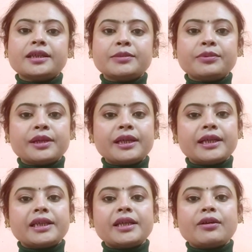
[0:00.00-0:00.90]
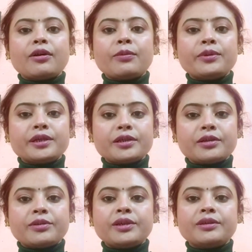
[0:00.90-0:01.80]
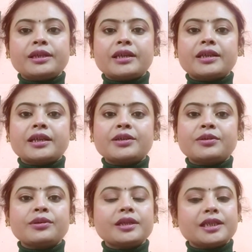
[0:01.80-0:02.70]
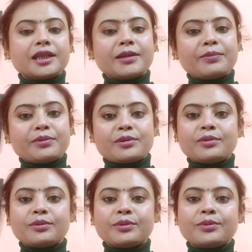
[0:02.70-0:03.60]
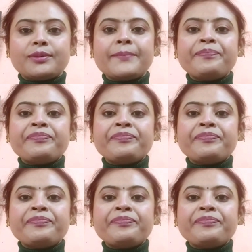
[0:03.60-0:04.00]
জীবনের একটি অবিস্মরণীয় যাত্রার জন্য নিজেকে প্রস্তুত করুন